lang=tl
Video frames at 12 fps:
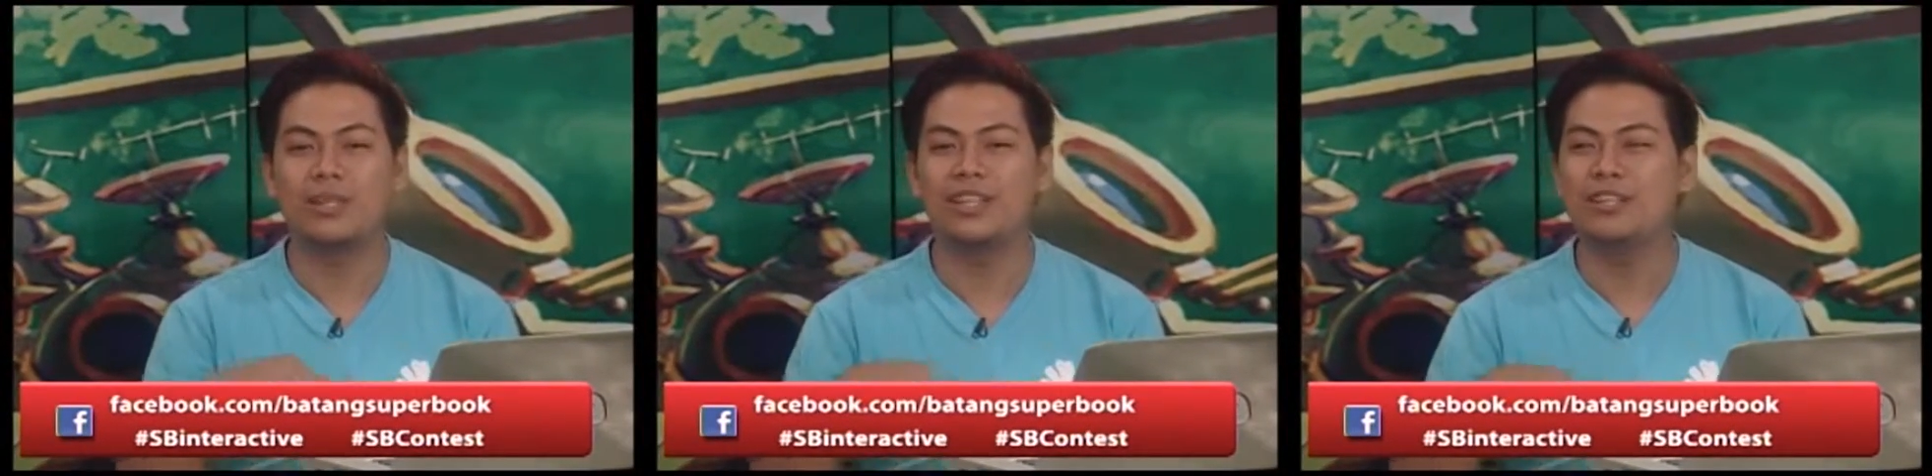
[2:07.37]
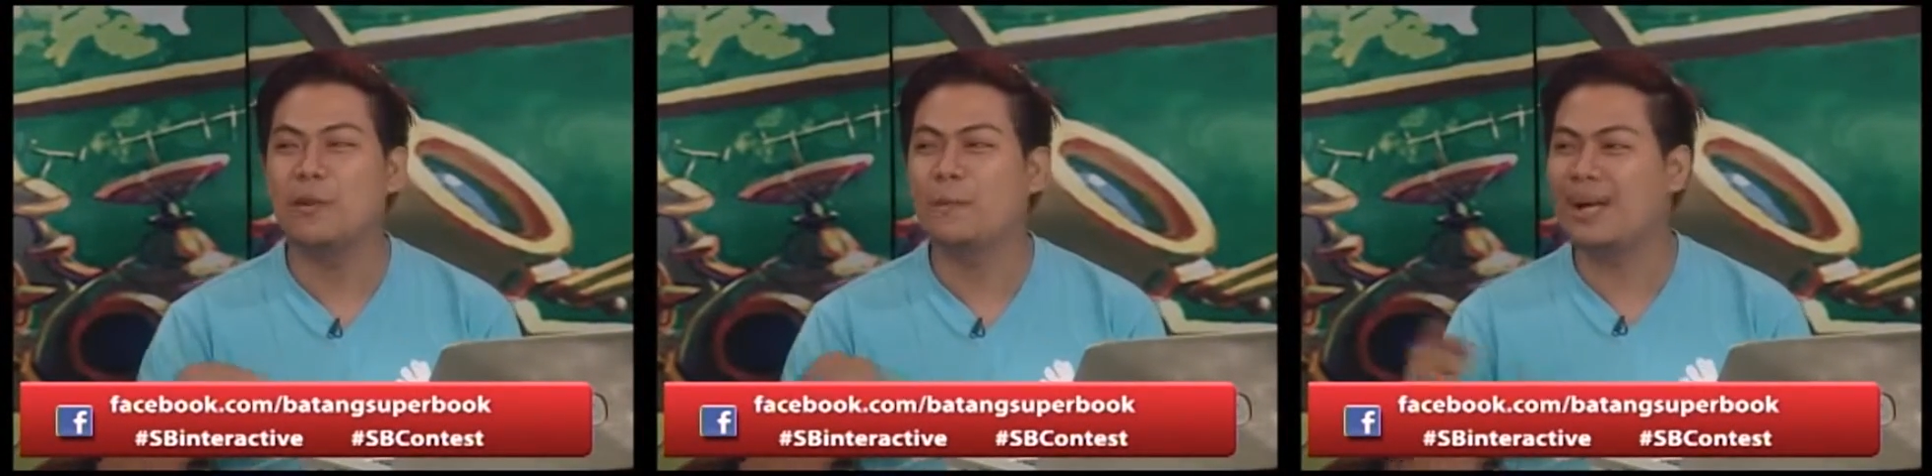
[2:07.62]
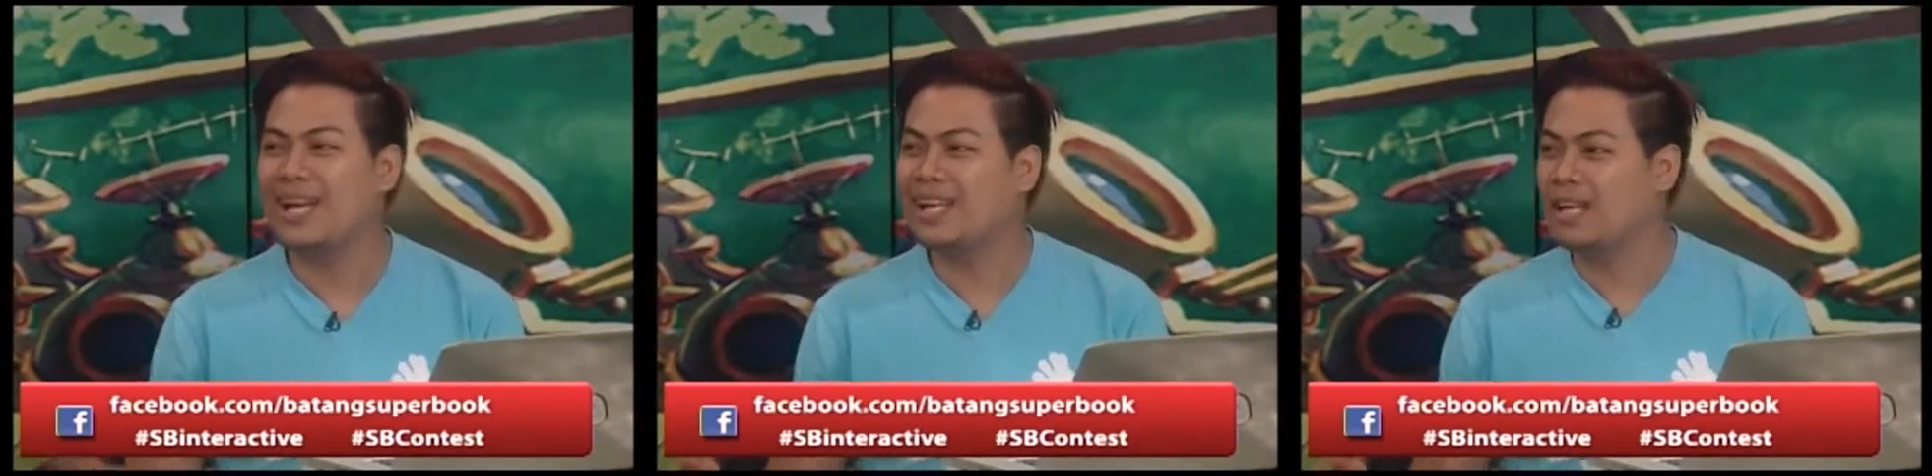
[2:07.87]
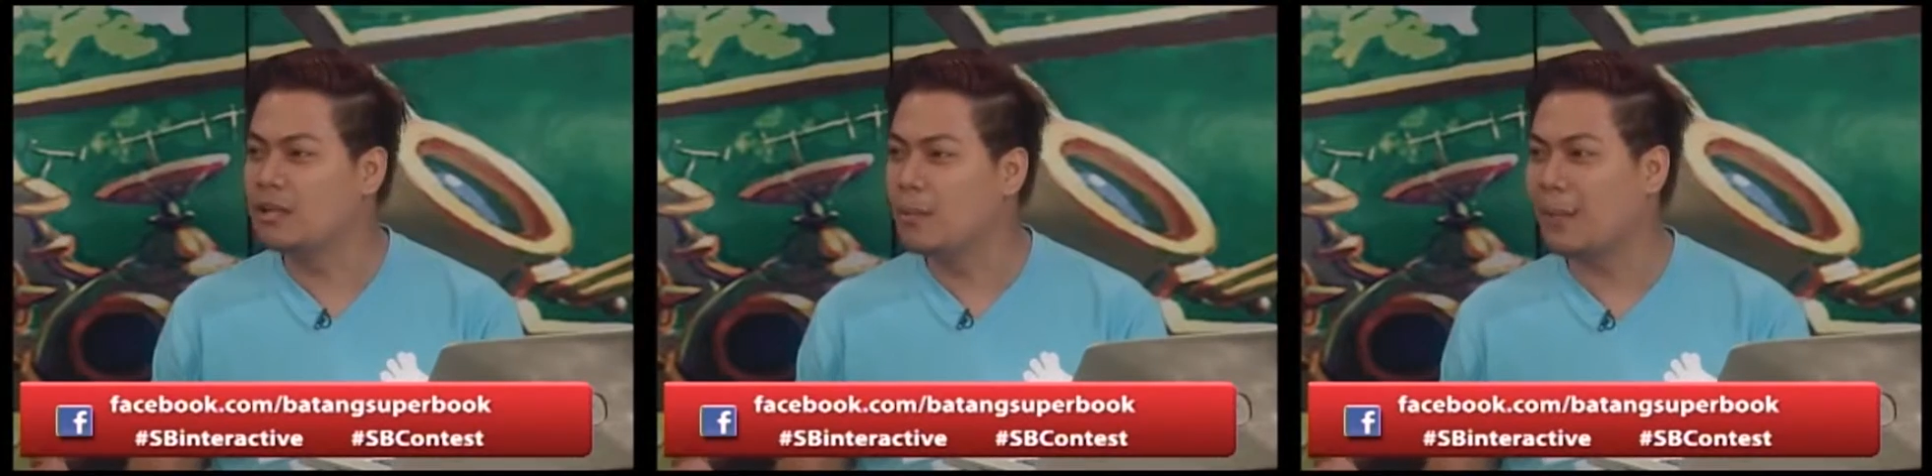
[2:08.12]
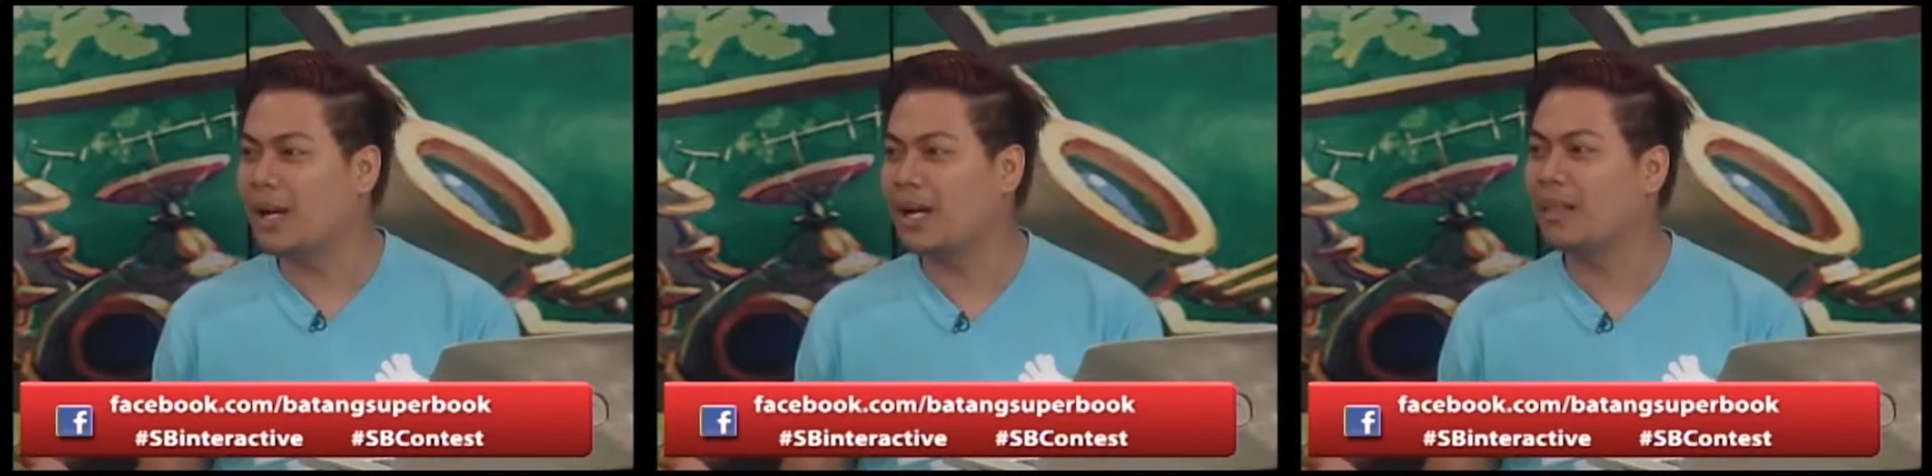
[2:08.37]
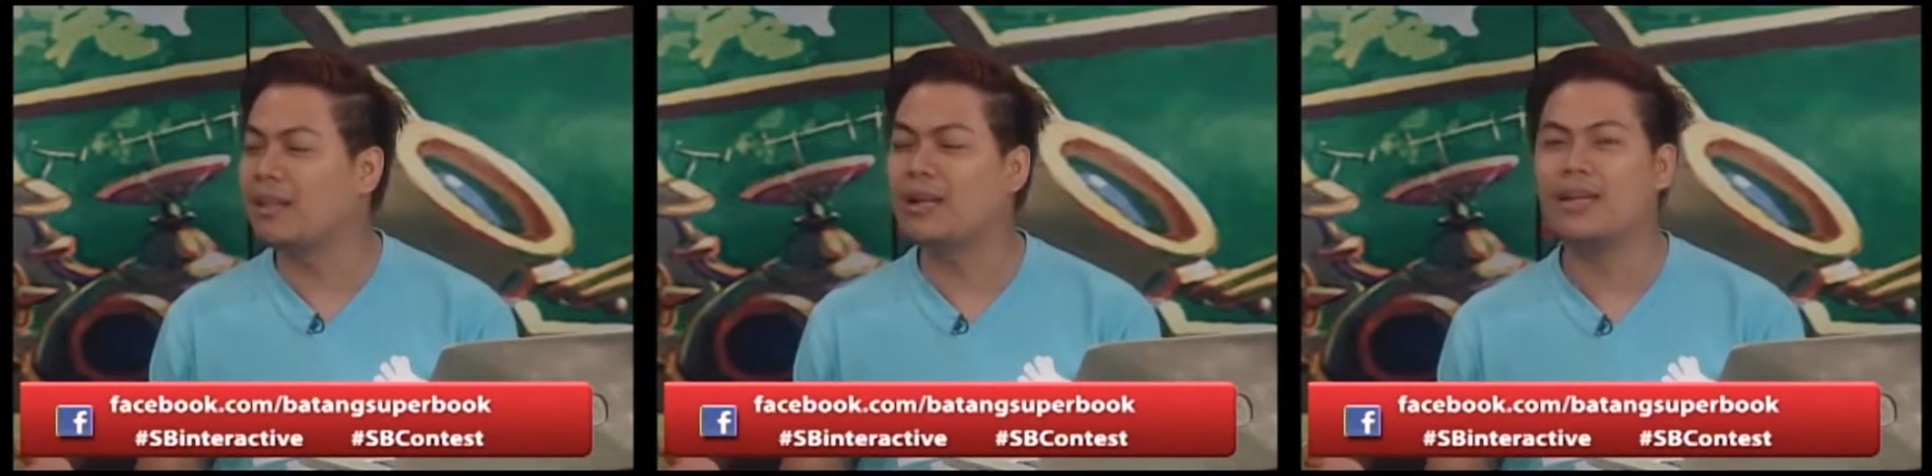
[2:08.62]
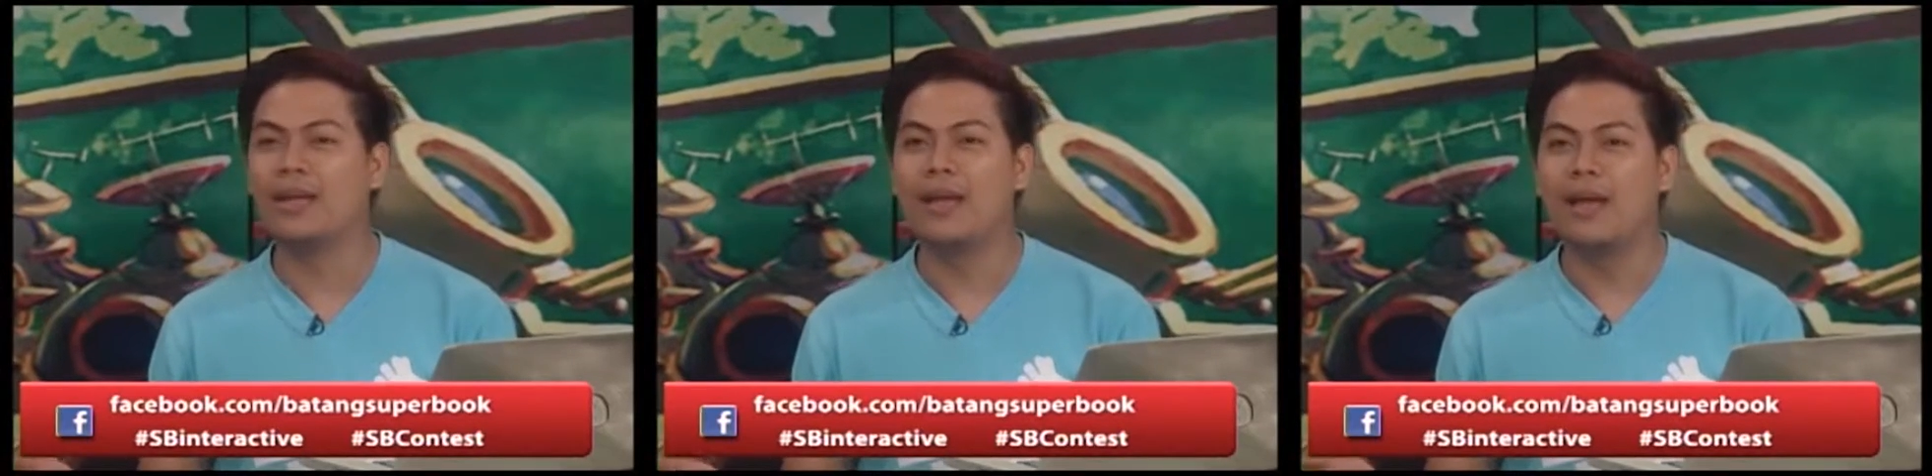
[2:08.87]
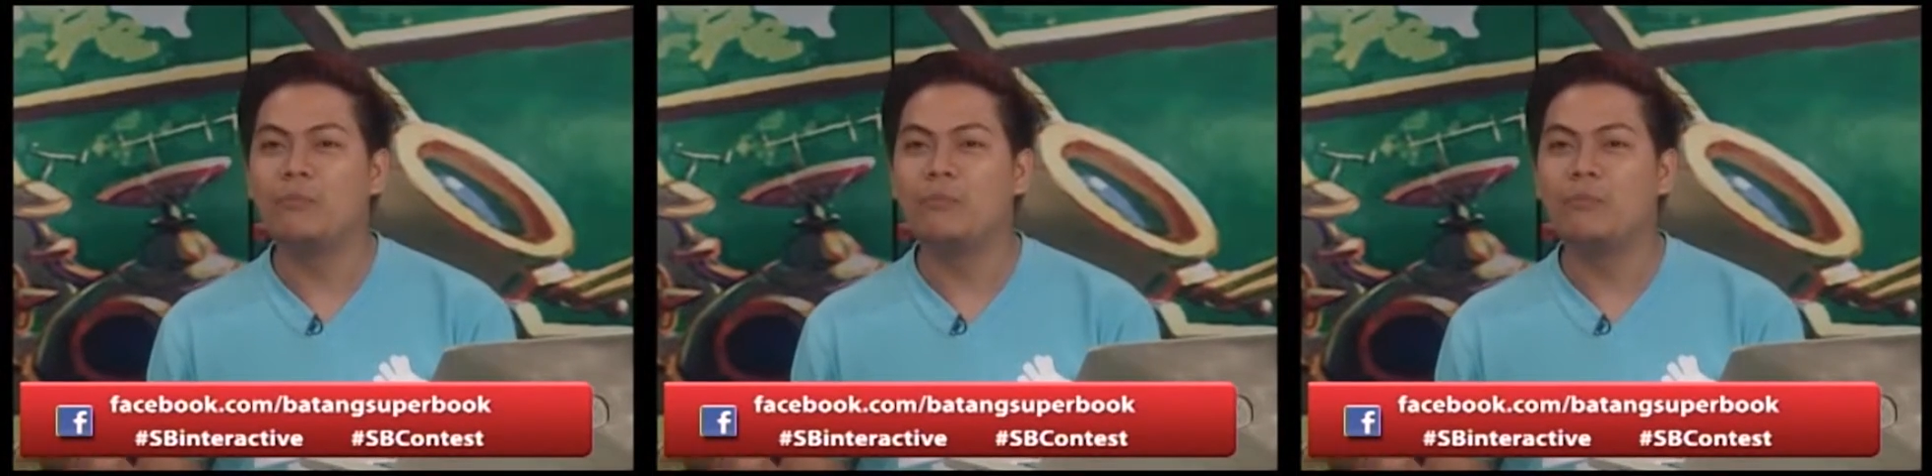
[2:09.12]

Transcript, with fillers: pwede nyo balikan yung pagkanta ni